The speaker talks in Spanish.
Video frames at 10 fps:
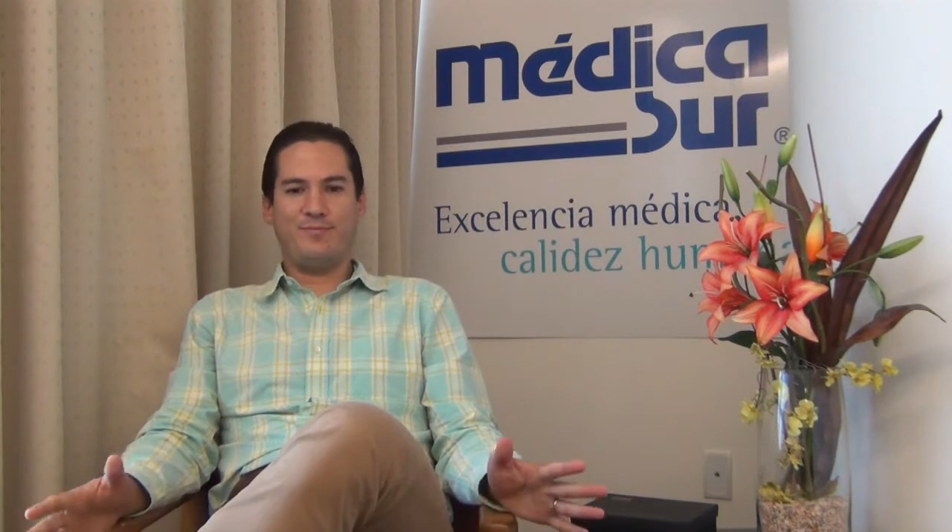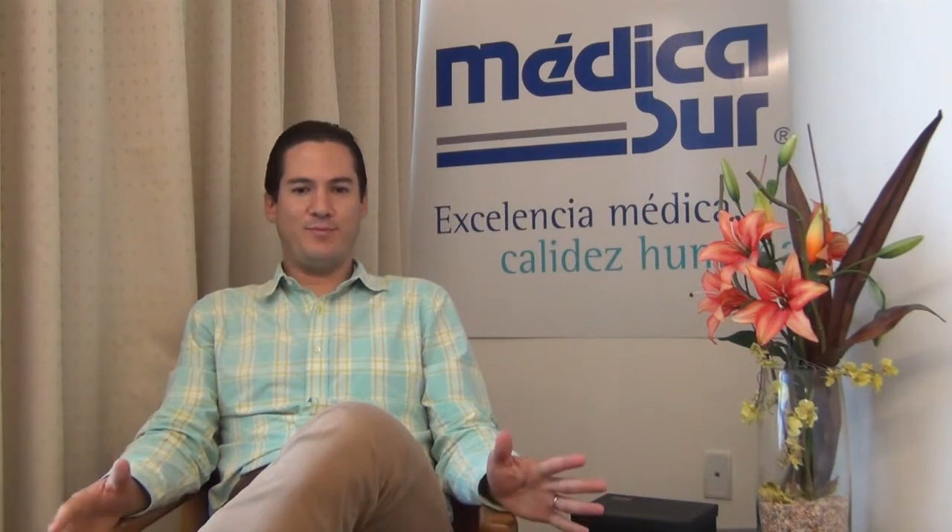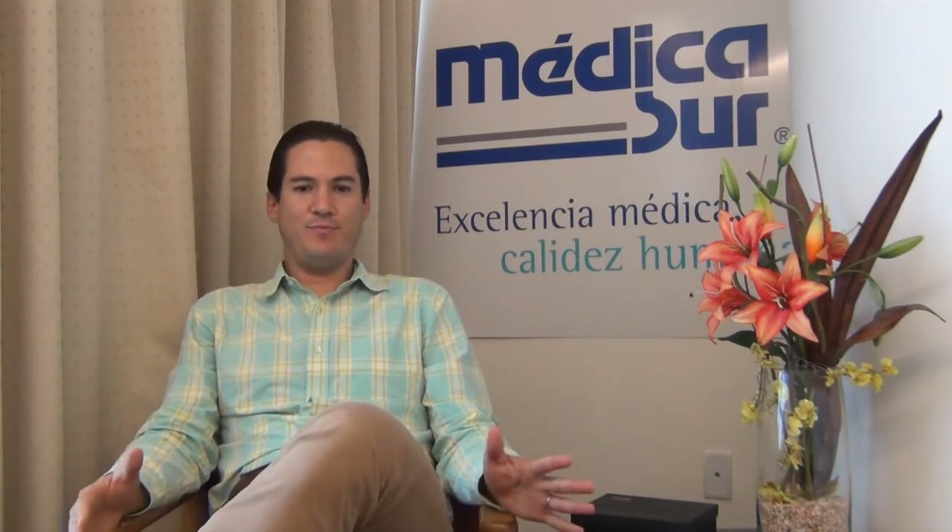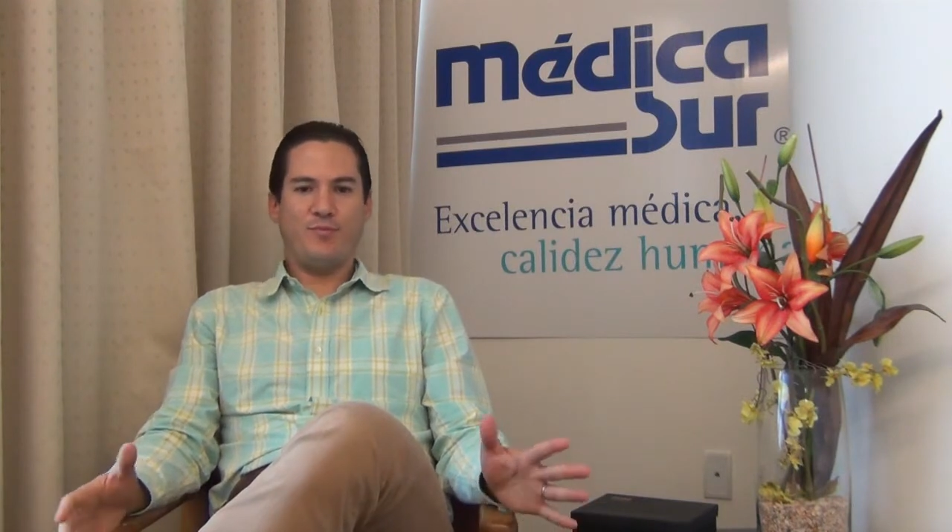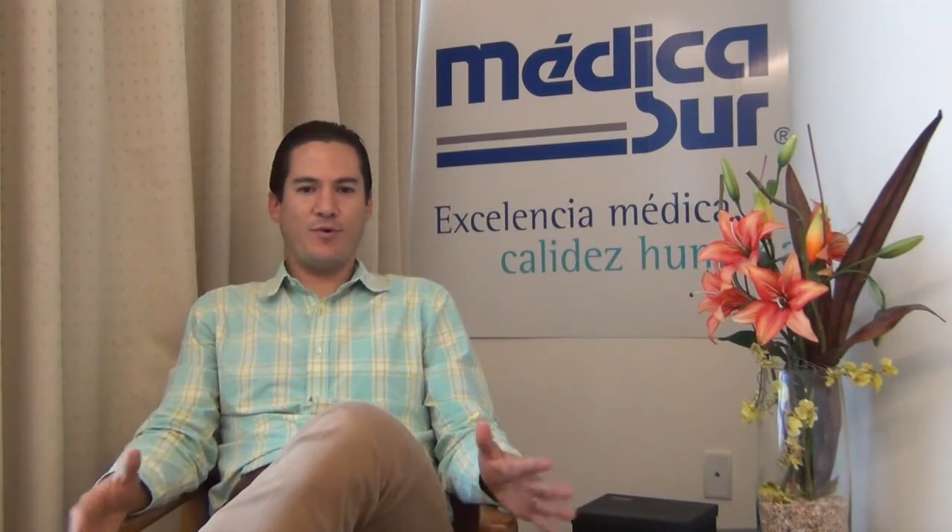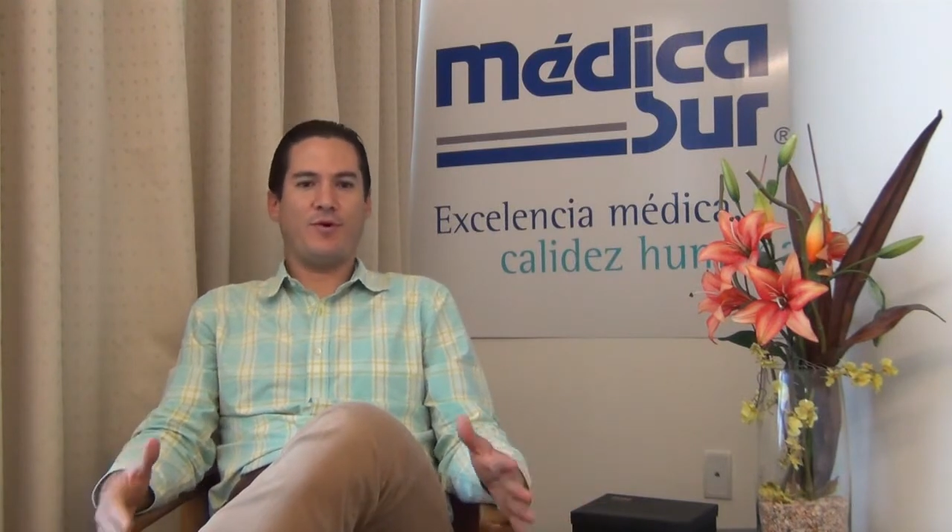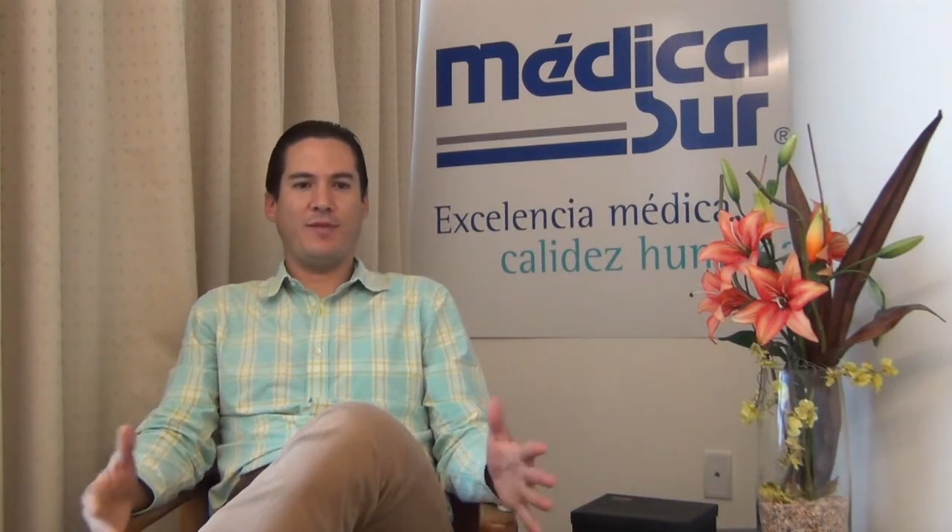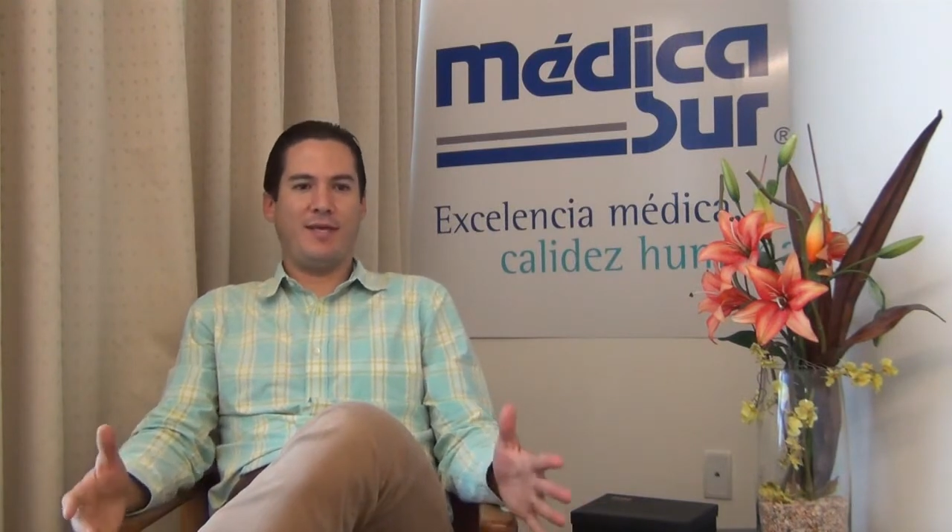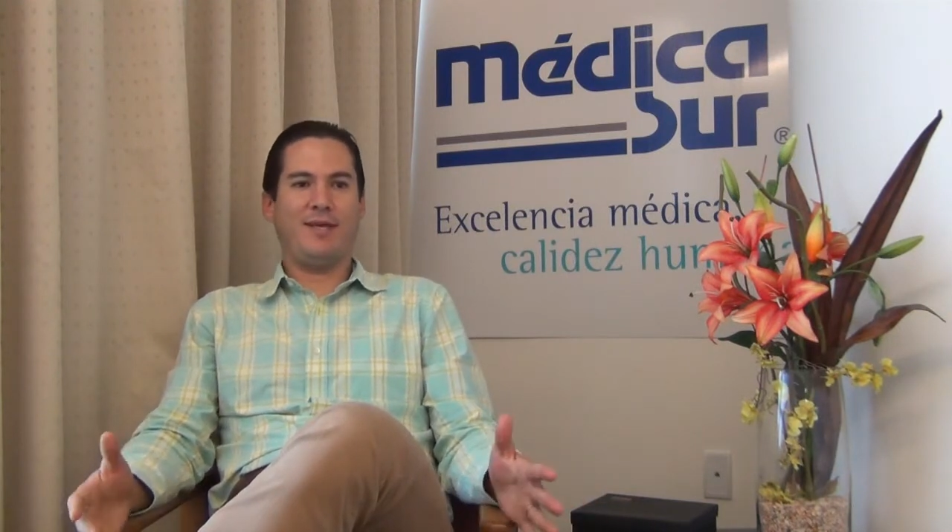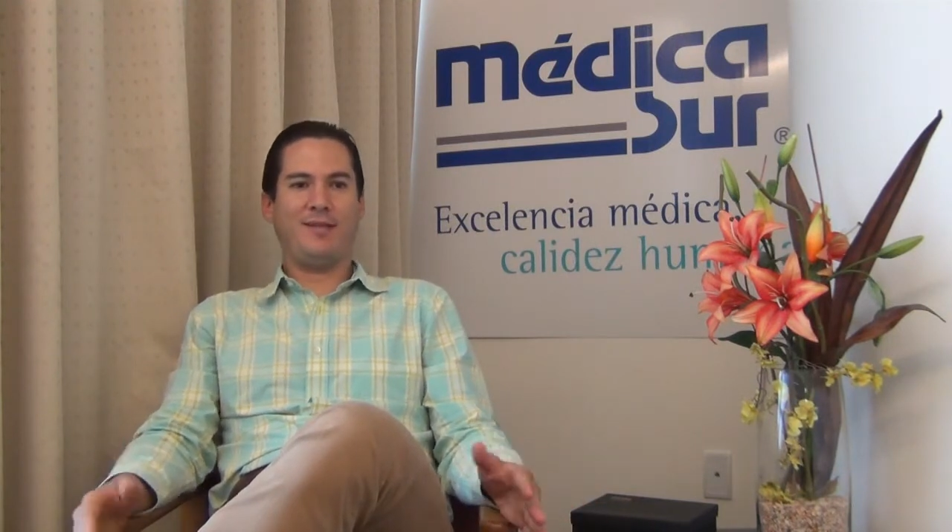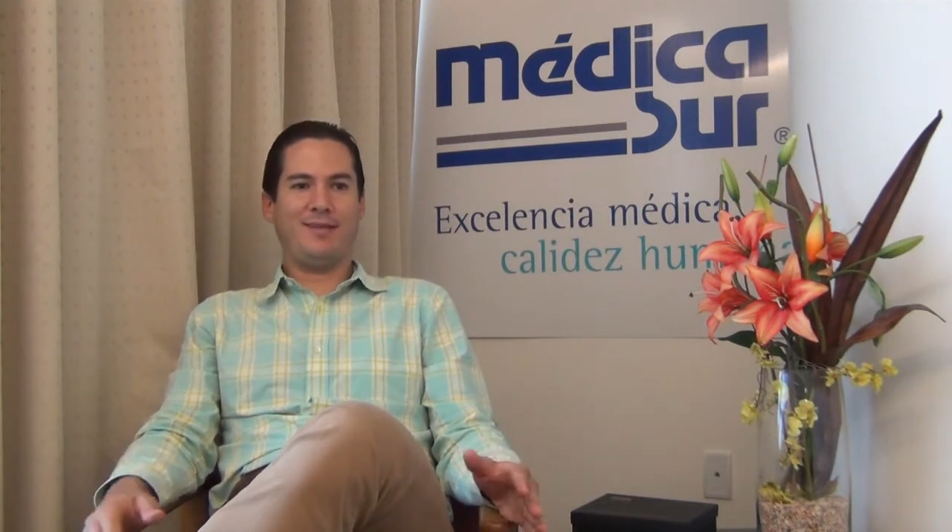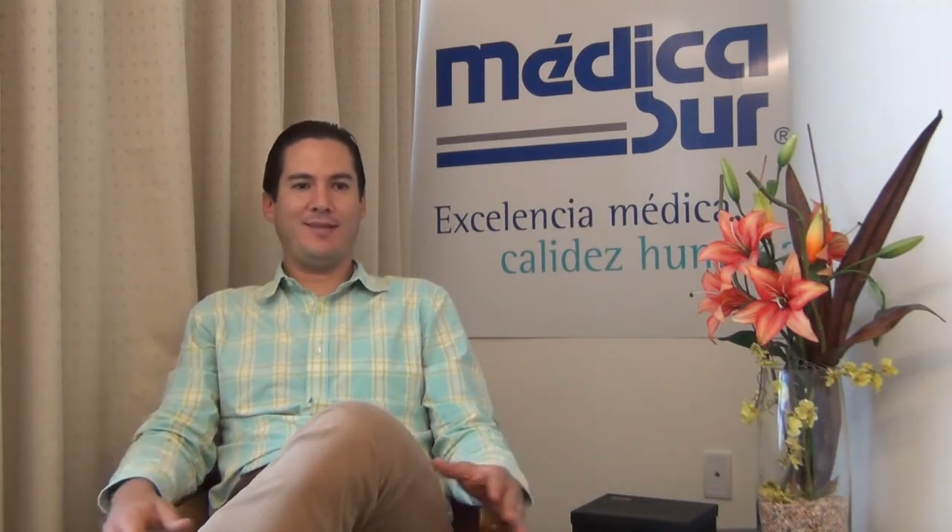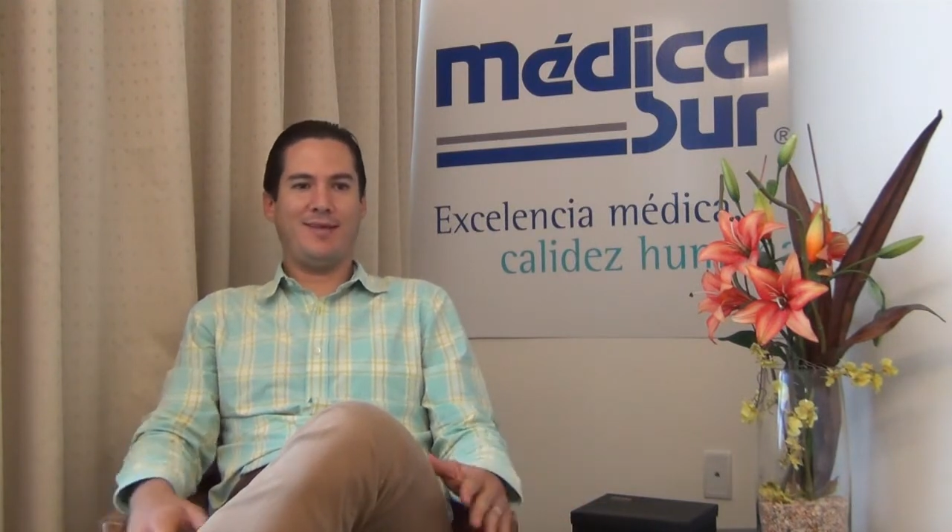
un poco de